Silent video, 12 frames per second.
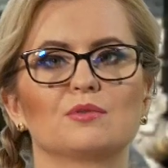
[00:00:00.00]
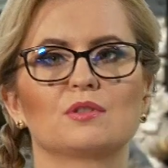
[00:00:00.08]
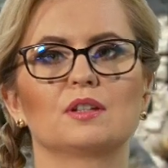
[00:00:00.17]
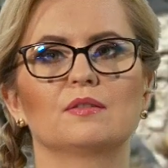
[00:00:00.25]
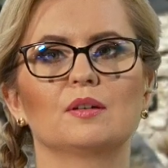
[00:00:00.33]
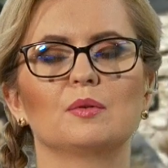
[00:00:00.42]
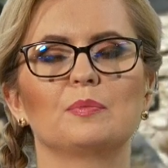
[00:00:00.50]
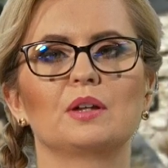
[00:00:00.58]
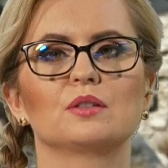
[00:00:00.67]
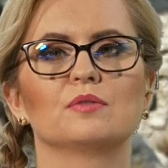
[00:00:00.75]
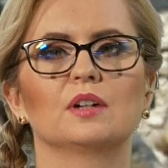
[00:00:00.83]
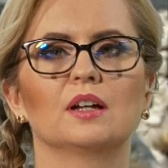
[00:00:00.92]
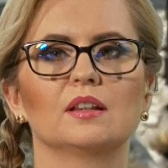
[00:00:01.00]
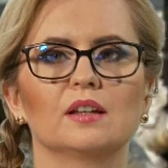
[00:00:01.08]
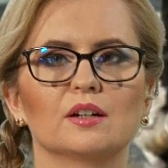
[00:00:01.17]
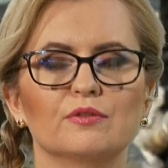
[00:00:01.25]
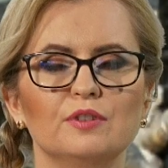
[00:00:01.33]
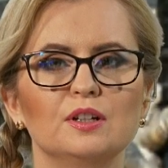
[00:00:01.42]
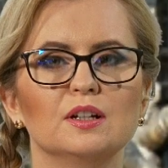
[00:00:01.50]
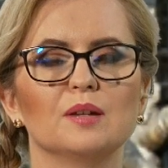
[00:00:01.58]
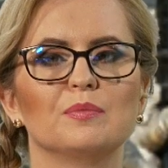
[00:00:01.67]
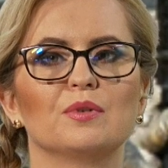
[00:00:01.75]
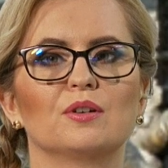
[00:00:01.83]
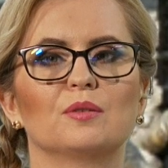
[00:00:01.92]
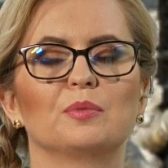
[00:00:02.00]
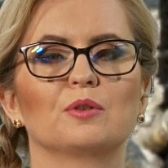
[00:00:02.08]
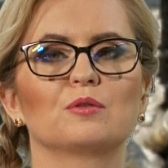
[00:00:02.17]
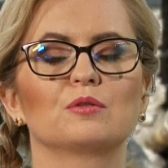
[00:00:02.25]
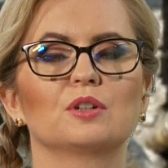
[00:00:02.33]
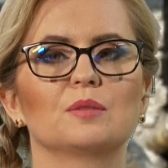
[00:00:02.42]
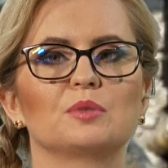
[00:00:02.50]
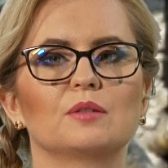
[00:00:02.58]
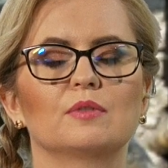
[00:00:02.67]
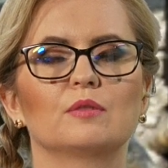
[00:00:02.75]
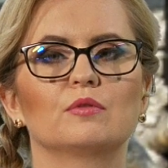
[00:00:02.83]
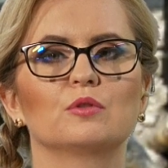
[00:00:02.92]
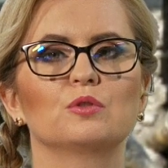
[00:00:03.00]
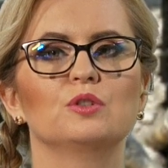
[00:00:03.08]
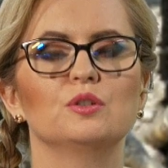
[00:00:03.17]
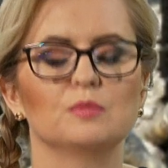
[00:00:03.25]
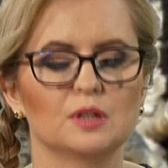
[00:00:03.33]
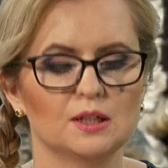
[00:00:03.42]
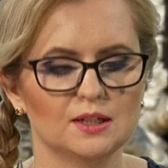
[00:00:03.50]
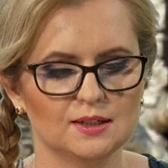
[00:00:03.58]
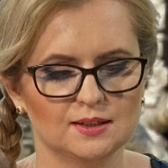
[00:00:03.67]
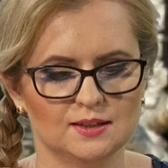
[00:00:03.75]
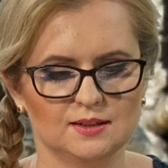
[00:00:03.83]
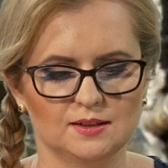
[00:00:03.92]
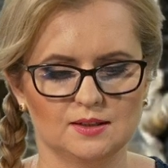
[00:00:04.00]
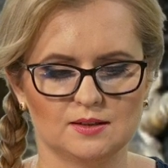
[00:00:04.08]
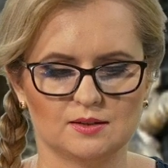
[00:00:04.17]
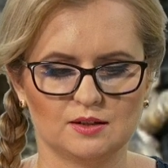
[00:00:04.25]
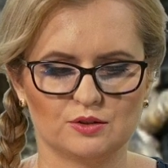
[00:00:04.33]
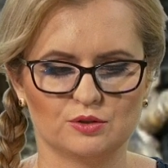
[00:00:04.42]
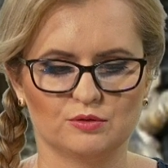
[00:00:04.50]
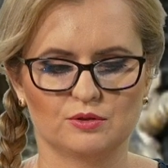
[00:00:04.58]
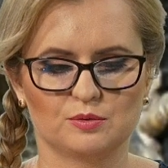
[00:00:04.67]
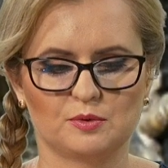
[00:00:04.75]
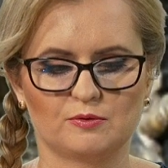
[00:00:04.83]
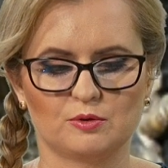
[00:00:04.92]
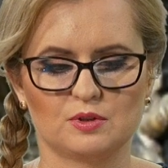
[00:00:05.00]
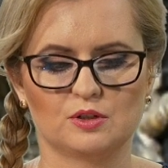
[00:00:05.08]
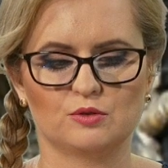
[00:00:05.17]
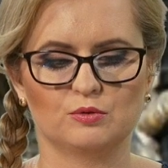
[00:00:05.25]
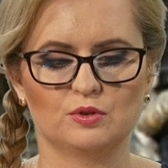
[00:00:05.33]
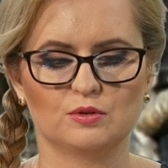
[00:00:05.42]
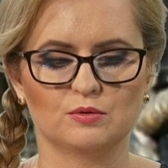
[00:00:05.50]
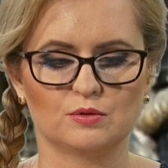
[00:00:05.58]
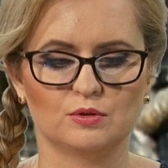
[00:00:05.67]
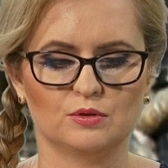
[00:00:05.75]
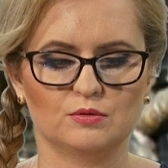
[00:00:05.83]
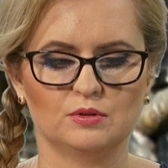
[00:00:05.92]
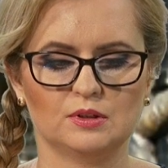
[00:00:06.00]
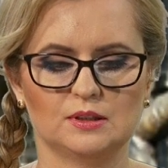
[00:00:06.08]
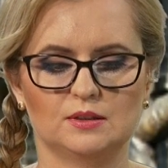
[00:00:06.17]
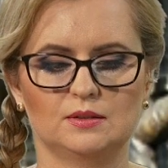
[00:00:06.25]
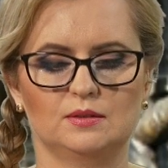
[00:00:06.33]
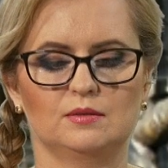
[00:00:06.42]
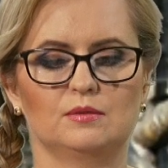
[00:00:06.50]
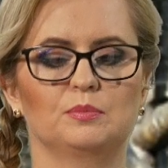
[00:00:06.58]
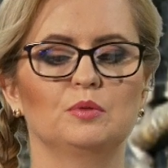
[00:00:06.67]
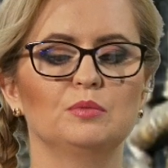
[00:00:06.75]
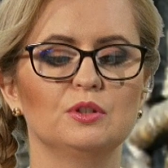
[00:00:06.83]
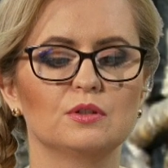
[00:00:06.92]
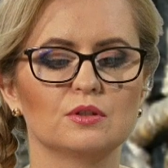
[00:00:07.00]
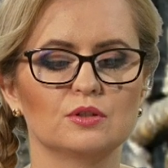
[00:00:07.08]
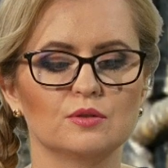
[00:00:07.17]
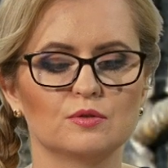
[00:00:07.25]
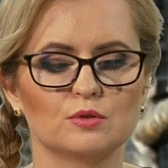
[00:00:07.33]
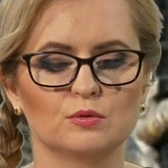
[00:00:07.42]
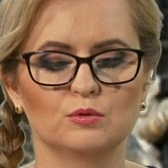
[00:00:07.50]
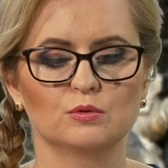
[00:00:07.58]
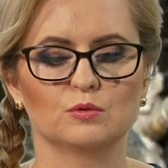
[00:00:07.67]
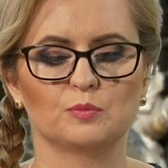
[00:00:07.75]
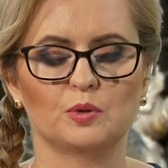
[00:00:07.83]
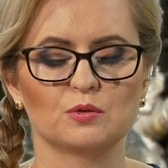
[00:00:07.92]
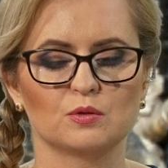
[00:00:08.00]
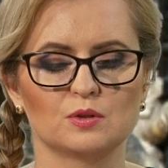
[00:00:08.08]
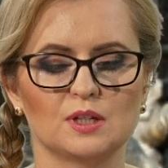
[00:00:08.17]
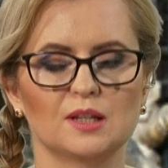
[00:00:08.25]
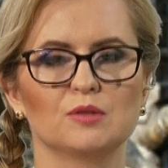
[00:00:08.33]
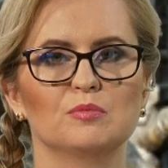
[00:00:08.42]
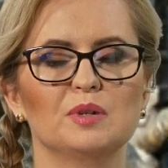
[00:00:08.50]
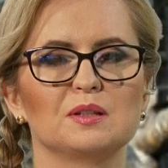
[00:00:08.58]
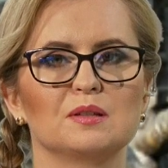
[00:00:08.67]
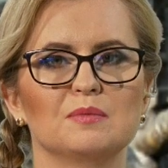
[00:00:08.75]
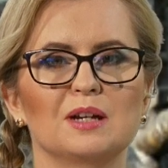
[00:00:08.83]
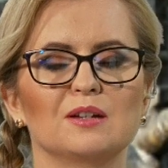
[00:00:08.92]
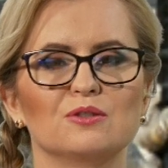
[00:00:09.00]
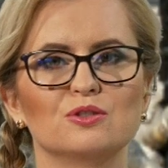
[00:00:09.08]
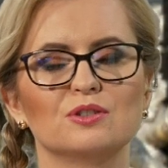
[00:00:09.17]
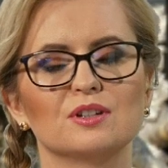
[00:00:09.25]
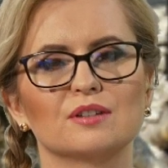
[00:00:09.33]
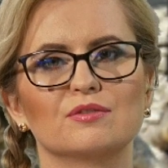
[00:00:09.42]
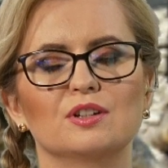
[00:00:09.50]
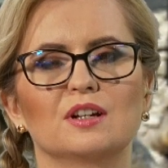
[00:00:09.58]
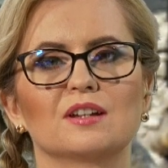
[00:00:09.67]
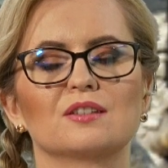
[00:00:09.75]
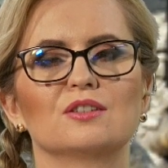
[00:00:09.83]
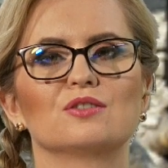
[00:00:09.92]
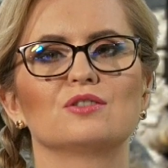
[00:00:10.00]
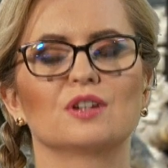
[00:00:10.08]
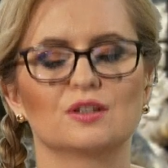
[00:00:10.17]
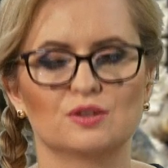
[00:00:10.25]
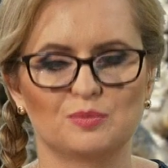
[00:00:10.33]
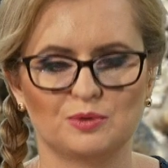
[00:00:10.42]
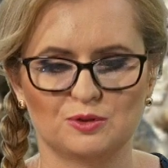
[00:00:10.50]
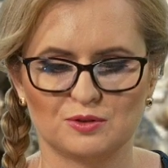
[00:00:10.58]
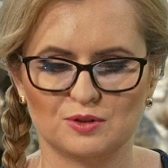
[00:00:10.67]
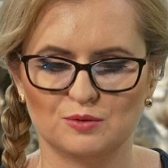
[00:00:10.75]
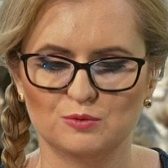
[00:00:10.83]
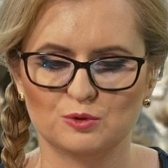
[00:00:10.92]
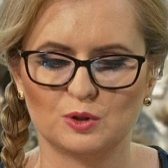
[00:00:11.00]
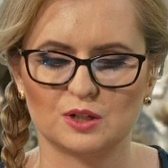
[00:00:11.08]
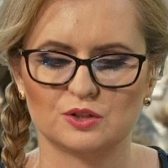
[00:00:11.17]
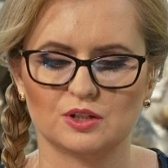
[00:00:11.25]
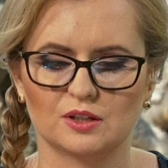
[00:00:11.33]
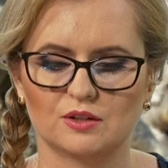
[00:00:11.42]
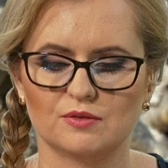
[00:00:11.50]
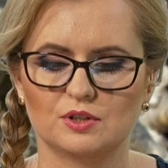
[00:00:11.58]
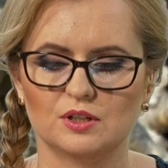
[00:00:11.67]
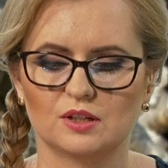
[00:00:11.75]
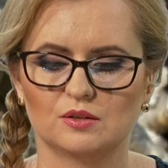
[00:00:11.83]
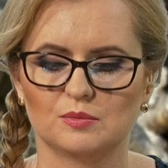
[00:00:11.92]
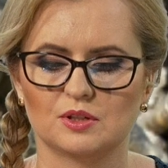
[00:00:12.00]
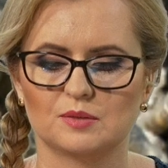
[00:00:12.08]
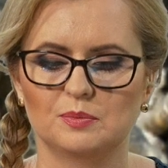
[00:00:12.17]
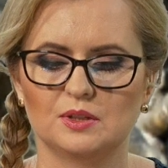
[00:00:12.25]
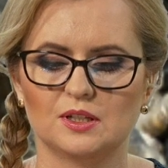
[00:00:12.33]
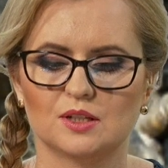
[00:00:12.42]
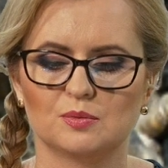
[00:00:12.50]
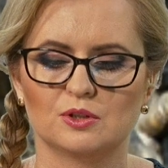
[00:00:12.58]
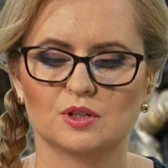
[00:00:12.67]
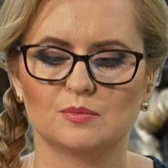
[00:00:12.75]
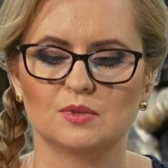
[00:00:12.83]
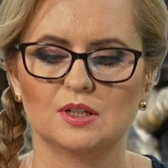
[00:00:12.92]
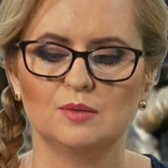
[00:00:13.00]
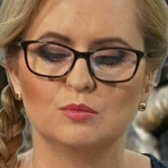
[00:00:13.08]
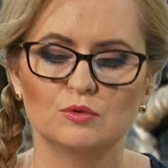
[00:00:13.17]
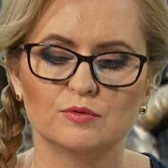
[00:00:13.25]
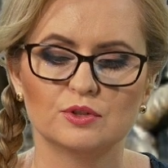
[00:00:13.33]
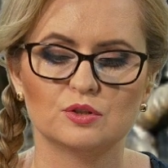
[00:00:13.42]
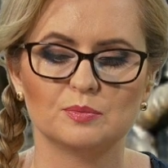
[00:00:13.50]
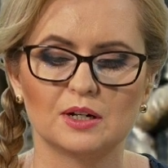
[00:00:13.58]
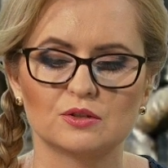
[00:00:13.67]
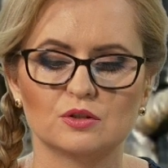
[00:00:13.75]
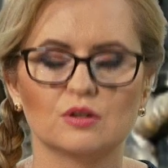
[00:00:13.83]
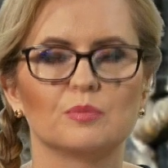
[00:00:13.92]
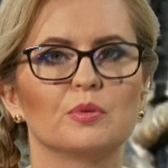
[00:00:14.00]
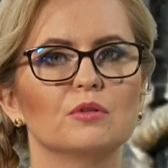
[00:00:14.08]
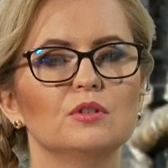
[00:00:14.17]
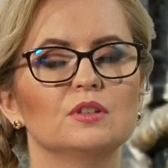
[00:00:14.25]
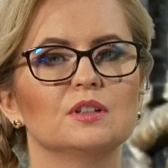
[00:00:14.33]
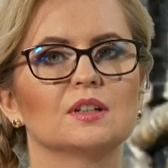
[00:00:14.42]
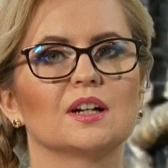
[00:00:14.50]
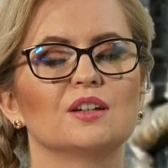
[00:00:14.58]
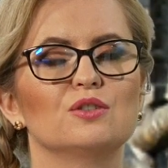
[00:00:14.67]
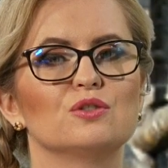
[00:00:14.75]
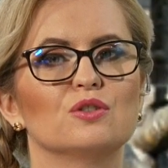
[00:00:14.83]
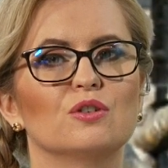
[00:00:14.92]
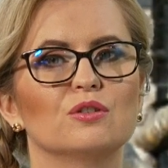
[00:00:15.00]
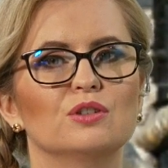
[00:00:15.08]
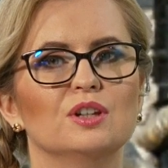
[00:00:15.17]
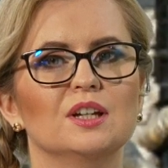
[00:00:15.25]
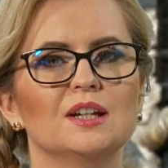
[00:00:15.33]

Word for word: zostawiamy Państwa na chwilę, bo po krótkiej przerwie wrócimy e, z naszą rozmową, z naszą dyskusją. E, publicyści w studiu pozostaną bez zmian, czyli za chwilę raz jeszcze Andrzej Potocki, Łukasz Jankowski. Natomiast pytać będziemy i mówić bardziej o politykach i czy oni